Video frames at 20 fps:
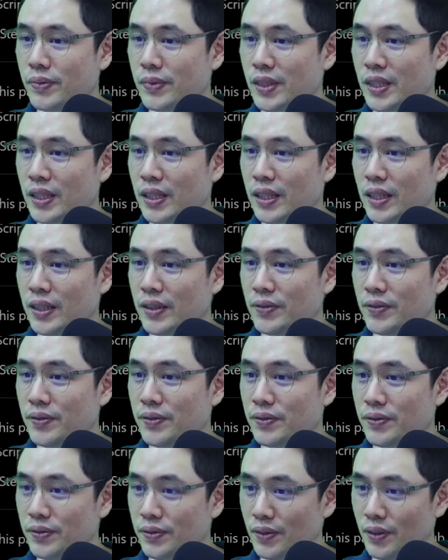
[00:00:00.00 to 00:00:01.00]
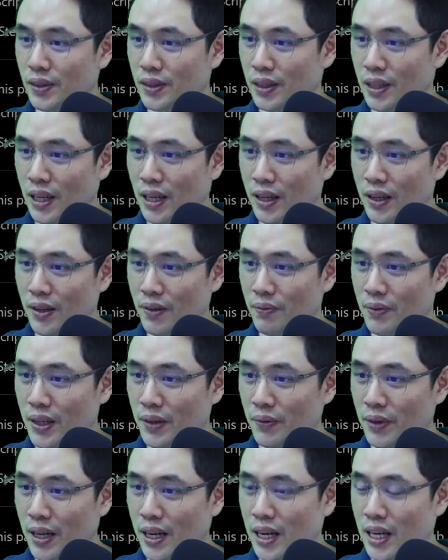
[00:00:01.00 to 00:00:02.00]
นี่นะครับอ่าเป็น
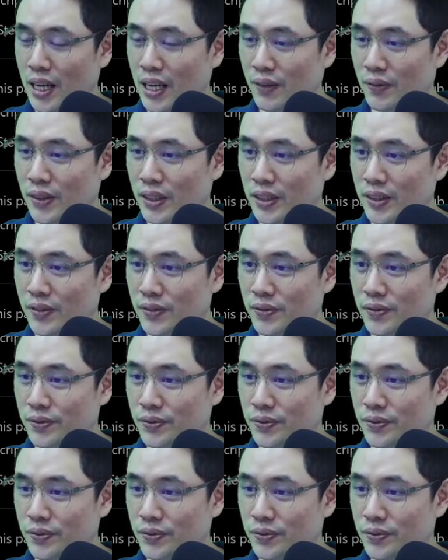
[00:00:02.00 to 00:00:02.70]
พารามนะครับ